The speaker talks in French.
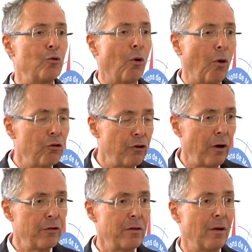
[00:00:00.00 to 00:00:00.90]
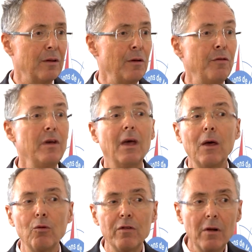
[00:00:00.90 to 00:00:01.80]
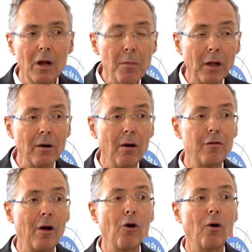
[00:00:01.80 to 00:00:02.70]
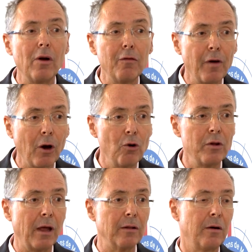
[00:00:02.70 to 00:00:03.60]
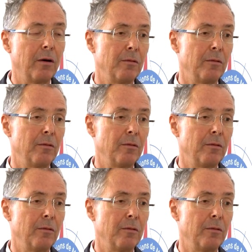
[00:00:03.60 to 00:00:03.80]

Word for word: de recherches scientifiques et aussi les mettre en valeur, les faire connaître.